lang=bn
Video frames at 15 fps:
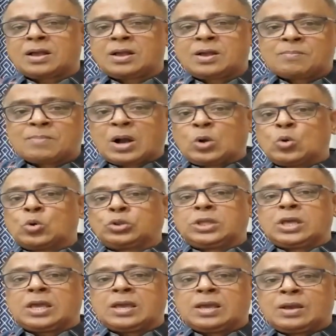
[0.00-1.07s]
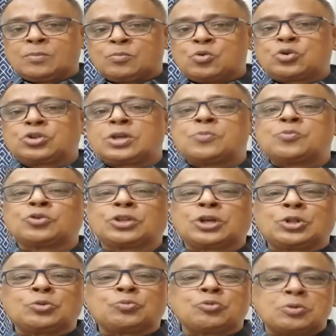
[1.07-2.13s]
বা গতি মুহূর্তে মুহূর্তে
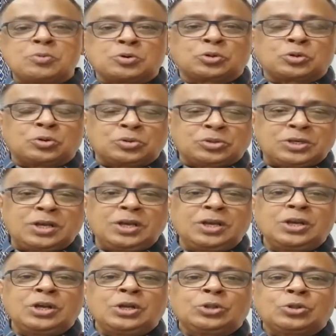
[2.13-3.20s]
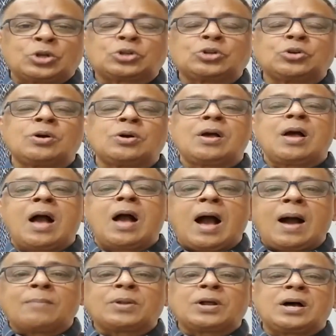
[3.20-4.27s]
কিন্তু পরিবর্তন হচ্ছে দর্শক
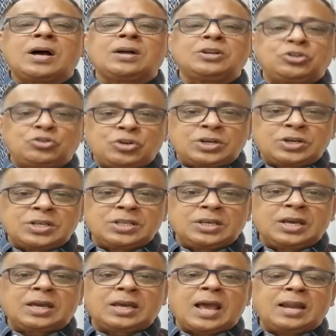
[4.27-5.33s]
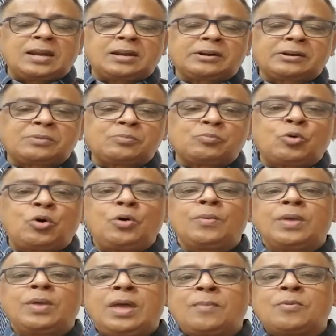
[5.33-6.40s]
আমরা নিশ্চয়ই সেদিকে খেয়াল রাখবো
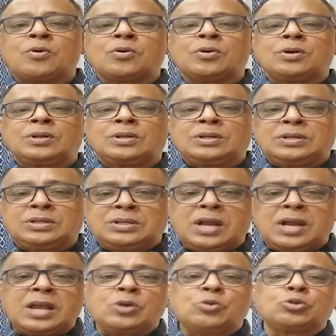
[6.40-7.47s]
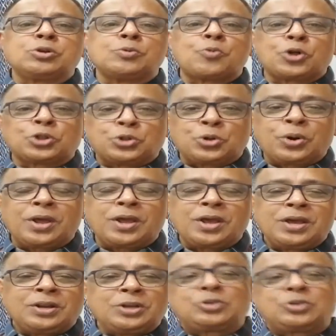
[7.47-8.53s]
এবং সেই গতিপথ ধরে
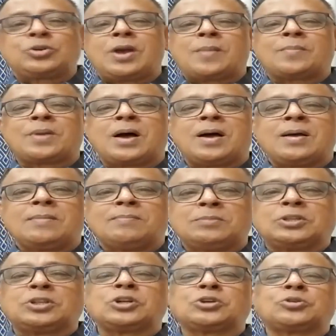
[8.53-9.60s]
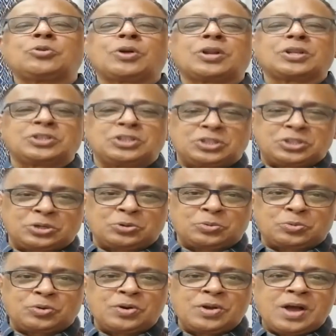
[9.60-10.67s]
নিশ্চয়ই আমরা বিশ্লেষণ করার চেষ্টা
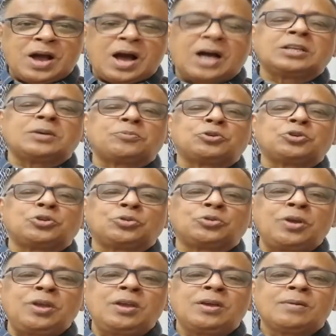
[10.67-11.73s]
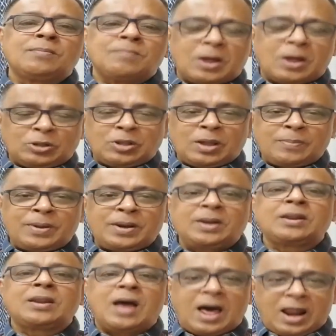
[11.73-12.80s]
করব আজ পর্যন্তই ভালো থাকবেন
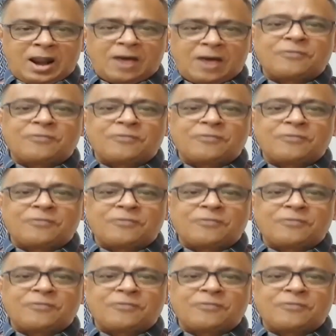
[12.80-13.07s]
আল্লাহ